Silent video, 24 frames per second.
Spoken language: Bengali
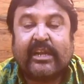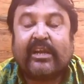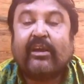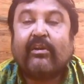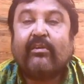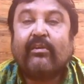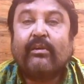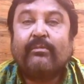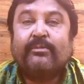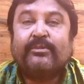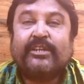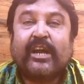
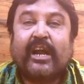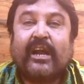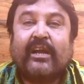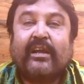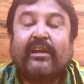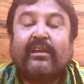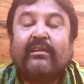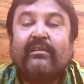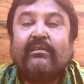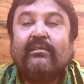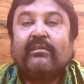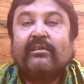সেই কারণে আমি
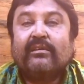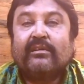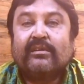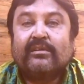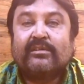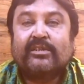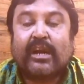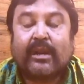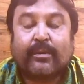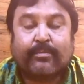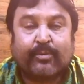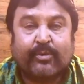চাই
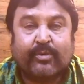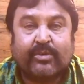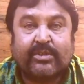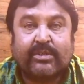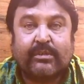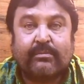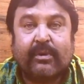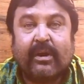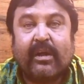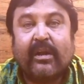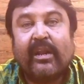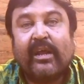সারা
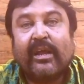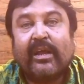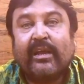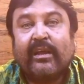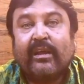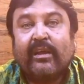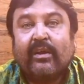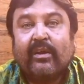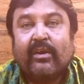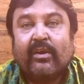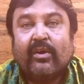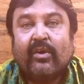
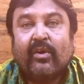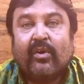পশ্চিমবাংলায়